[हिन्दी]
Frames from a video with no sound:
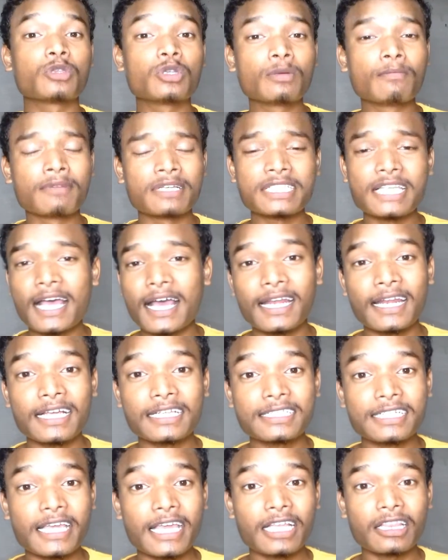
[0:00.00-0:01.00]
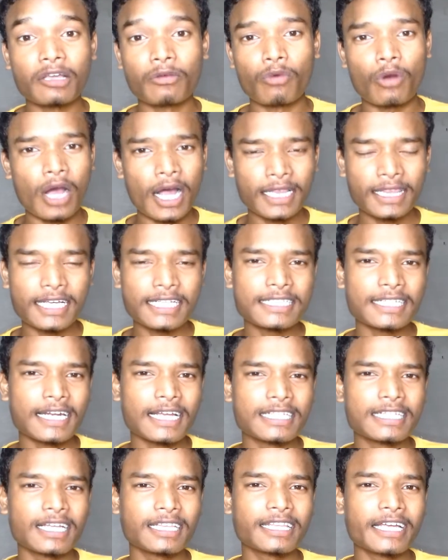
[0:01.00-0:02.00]
जो मज़ा आना चाहिए था वो आता
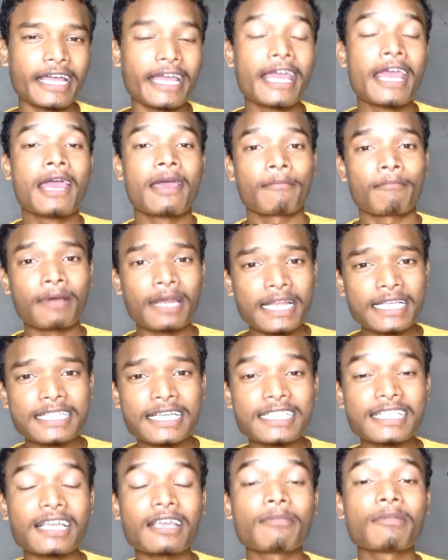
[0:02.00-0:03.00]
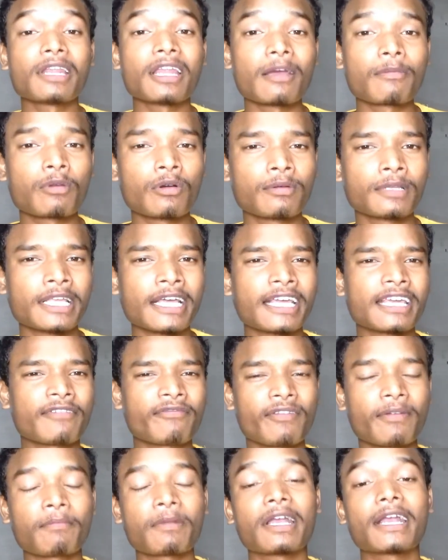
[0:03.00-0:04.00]
चला जाता है भले जैसा कि मैंने आपको बताया कि
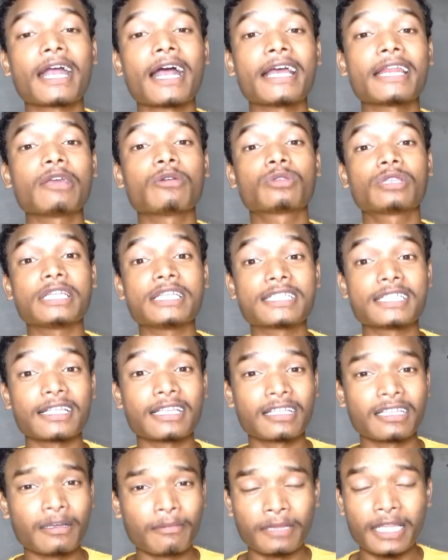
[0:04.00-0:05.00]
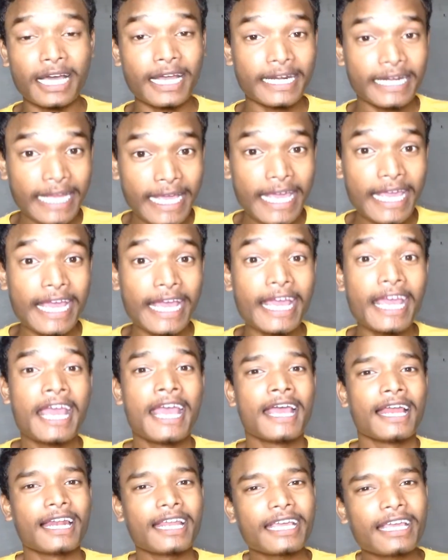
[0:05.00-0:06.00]
फिल्म की कहानी उतनी ज़्यादा दमदार नहीं है
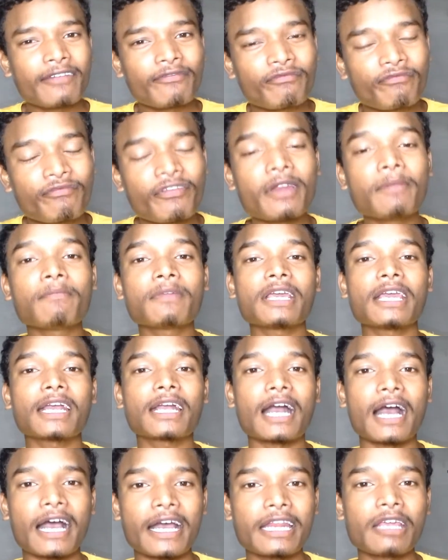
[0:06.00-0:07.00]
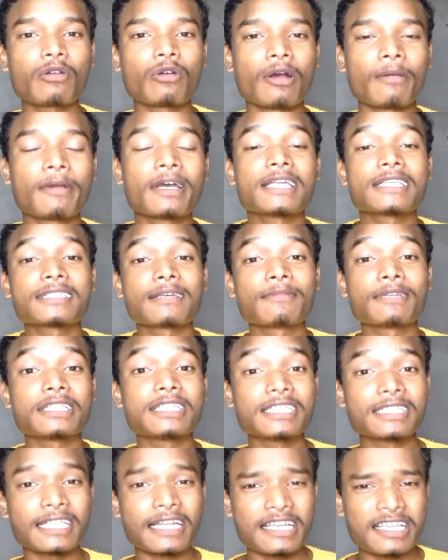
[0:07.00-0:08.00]
लेकिन फिल्म की कहानी को हमारे सामने
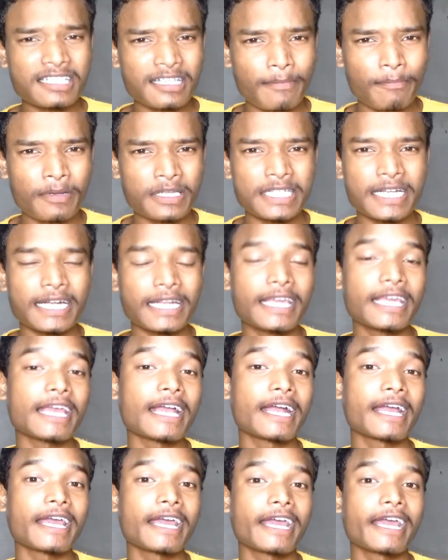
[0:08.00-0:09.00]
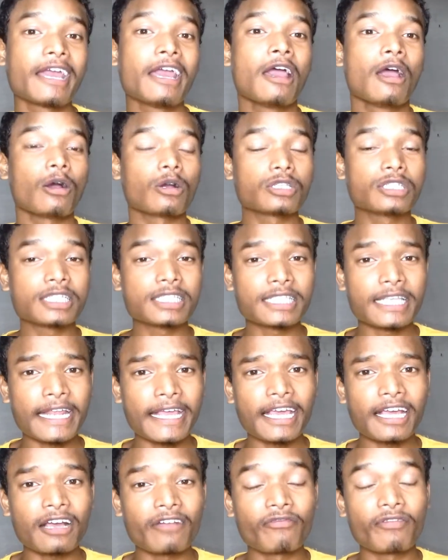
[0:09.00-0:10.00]
जिस तरीके से प्रेजेंट किया गया है और जिस
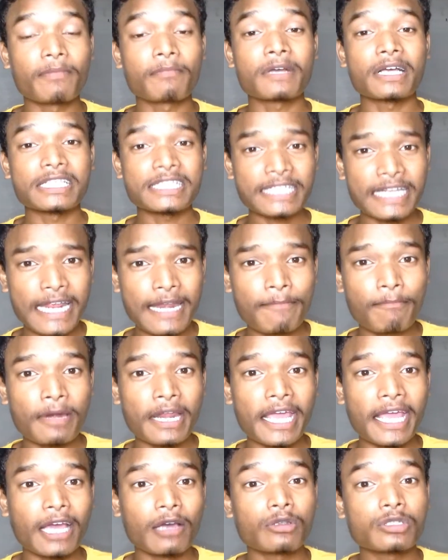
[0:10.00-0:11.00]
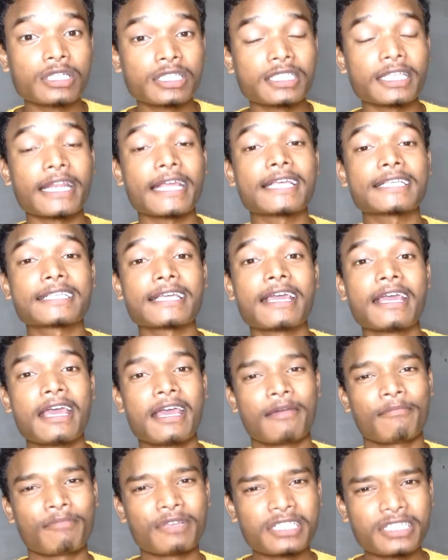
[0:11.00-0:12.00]
तरीके का फिल्म का स्क्रीन प्ले है और जिस तरीके से
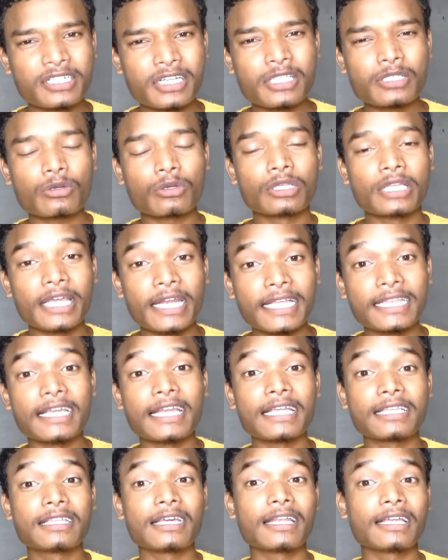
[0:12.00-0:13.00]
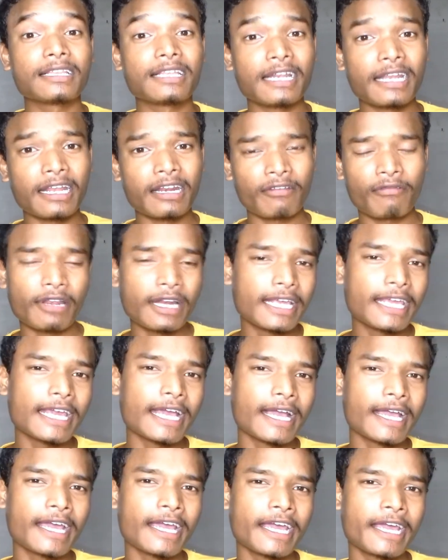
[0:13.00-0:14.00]
मिस्ट्रीज़ को धीरे धीरे धीरे धीरे रिवील
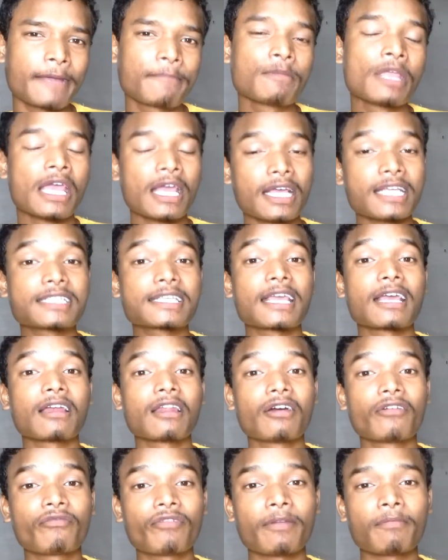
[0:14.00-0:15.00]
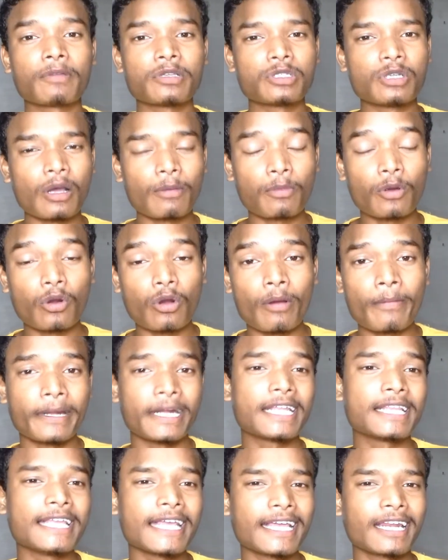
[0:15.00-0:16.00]
किया गया है इसके अलावा फिल्म में जो आपको
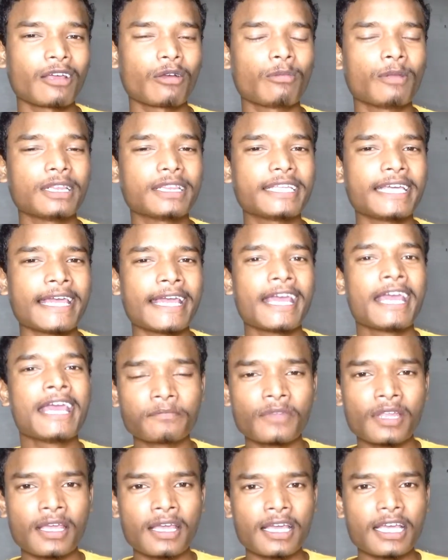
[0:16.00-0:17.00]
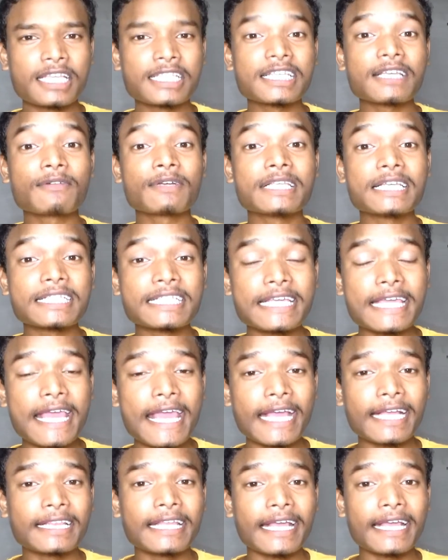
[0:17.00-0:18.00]
कॉमेडी देखने को मिलती है इसी वजह से ये
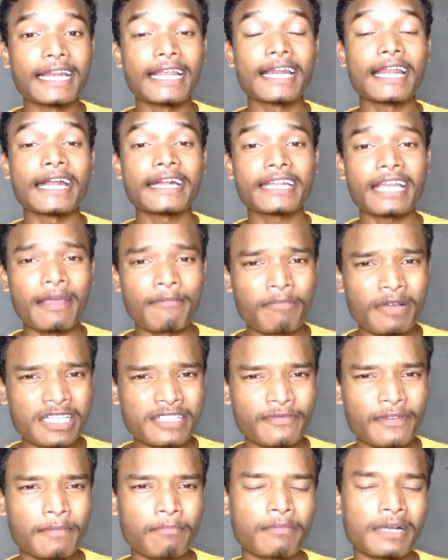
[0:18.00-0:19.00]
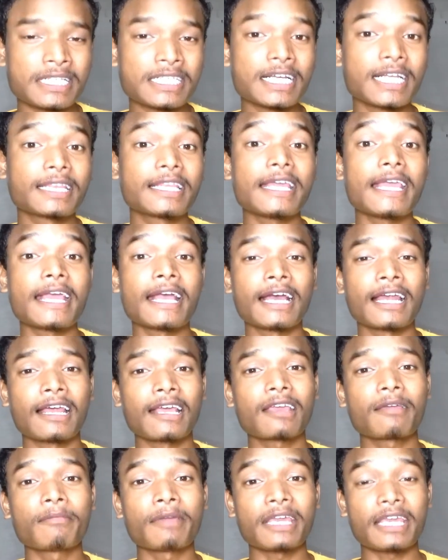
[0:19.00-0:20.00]
एक देखने लायक टाइम पास फिल्म बन जाती है
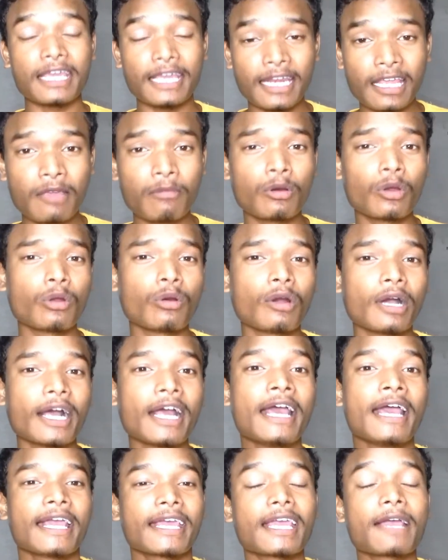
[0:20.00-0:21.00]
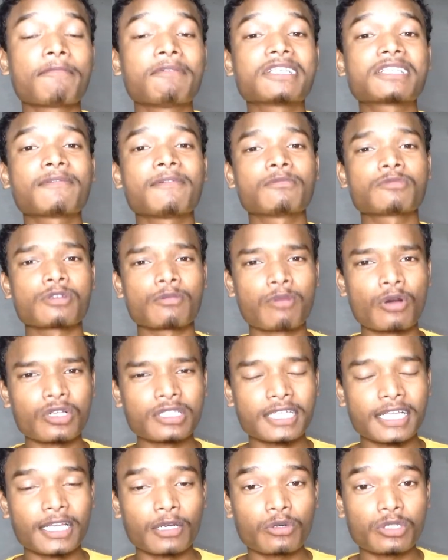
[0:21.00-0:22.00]
हालांकि मैं ये नहीं बोलूंगा कि आप इस फिल्म से
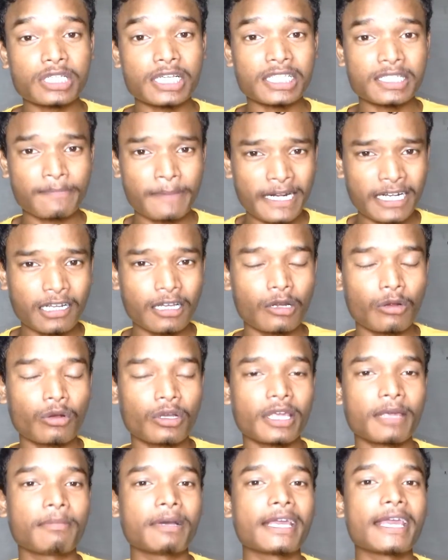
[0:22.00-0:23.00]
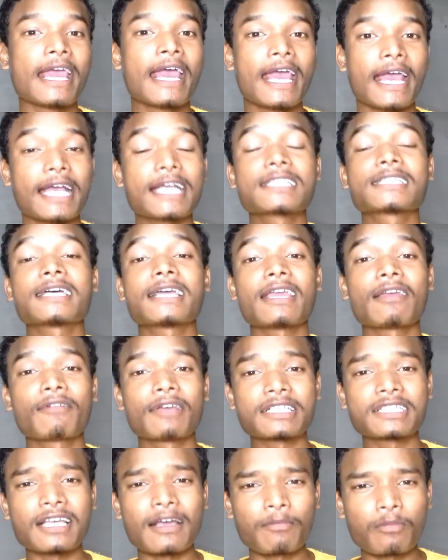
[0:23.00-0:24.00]
बहुत ज़्यादा कुछ एक्सपेक्ट करो कि भाई ऐसा या
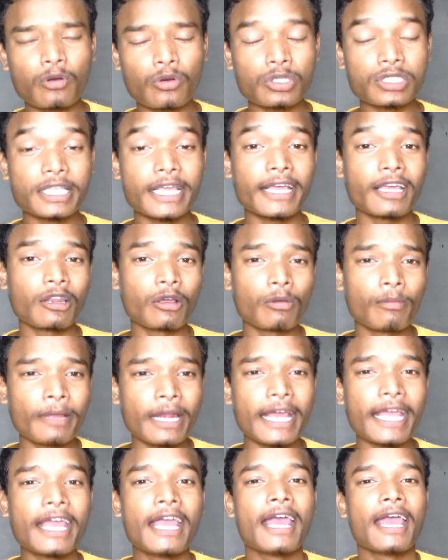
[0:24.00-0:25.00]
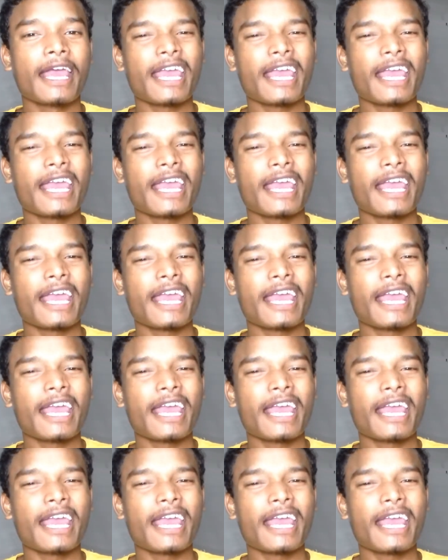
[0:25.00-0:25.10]
वैसा आपको कुछ देखने को मिले